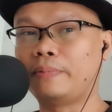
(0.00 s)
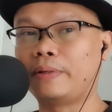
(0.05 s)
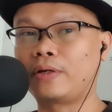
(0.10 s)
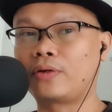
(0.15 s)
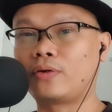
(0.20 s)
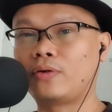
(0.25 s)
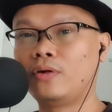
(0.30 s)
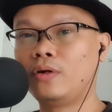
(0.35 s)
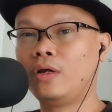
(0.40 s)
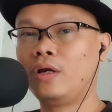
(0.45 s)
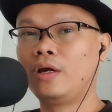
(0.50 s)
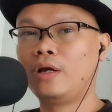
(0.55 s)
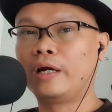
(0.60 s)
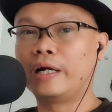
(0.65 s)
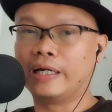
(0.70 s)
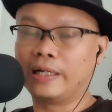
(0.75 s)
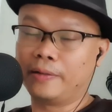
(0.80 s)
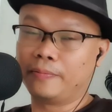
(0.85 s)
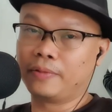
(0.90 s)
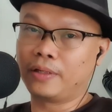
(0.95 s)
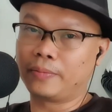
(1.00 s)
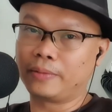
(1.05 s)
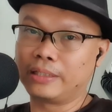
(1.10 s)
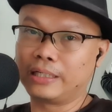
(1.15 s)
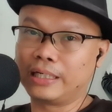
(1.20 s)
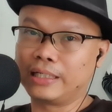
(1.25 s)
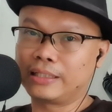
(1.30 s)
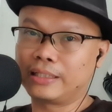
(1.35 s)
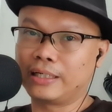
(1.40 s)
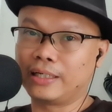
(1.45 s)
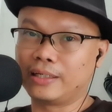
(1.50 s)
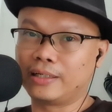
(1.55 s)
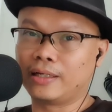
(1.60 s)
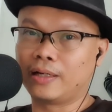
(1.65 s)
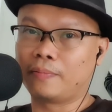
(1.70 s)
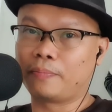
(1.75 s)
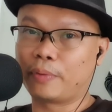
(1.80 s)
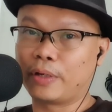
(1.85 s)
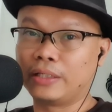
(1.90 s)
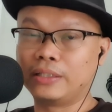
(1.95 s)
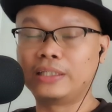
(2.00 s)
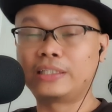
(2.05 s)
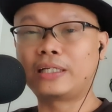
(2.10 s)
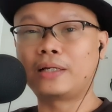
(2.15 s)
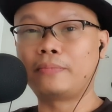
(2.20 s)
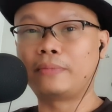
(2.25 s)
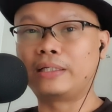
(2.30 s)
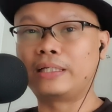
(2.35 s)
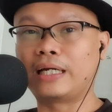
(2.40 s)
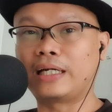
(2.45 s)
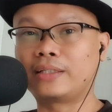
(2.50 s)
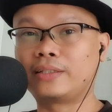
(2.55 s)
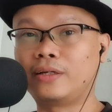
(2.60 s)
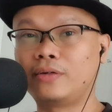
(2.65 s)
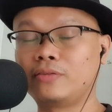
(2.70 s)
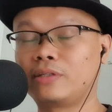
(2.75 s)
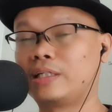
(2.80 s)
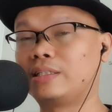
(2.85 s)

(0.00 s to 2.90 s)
Pero alam naman natin na pwede siyang ma-knockdown